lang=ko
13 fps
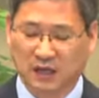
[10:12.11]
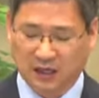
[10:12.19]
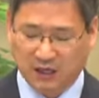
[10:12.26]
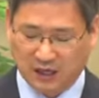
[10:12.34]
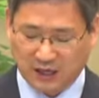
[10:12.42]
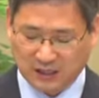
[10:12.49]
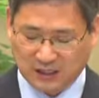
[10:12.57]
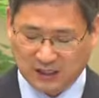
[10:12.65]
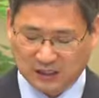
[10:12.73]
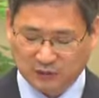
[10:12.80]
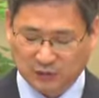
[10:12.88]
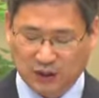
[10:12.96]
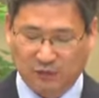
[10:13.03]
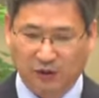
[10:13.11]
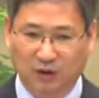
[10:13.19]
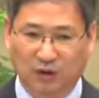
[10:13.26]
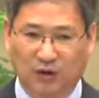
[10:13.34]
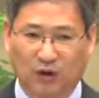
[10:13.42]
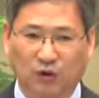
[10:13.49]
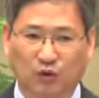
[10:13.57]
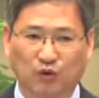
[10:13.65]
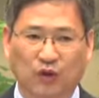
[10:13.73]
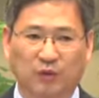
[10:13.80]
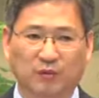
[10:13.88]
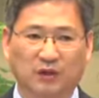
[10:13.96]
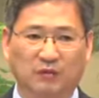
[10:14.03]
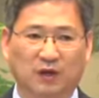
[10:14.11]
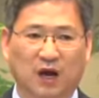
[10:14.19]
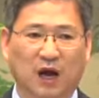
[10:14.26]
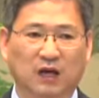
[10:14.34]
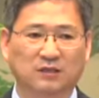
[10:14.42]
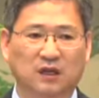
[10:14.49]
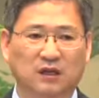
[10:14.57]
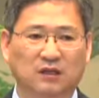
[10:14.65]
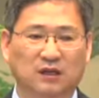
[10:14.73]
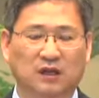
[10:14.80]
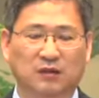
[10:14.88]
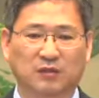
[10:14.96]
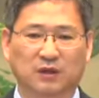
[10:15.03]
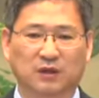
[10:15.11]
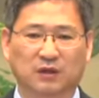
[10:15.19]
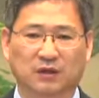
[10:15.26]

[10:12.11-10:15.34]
이걸 인식하지 못하면요, 우리의 믿음은 항상 흔들립니다.